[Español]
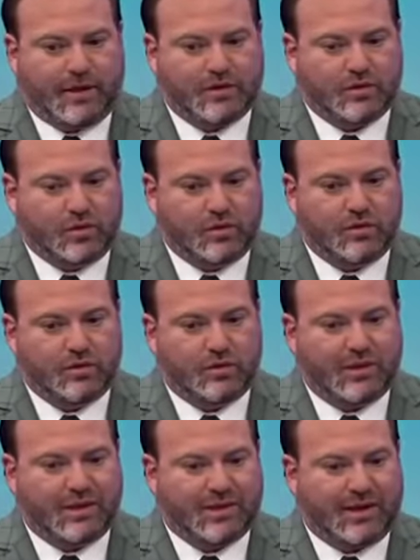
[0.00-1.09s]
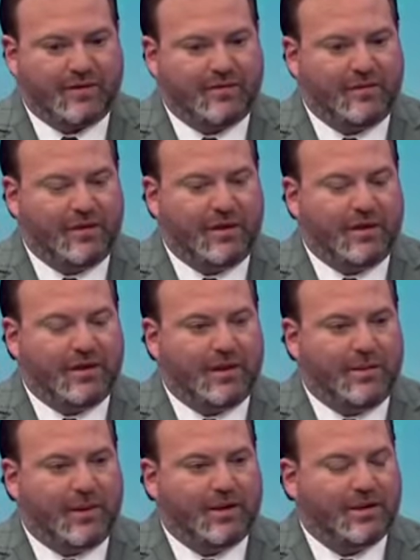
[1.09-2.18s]
razón detrás
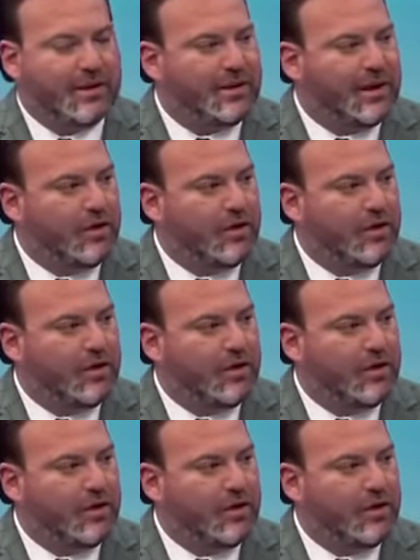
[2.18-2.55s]
de parte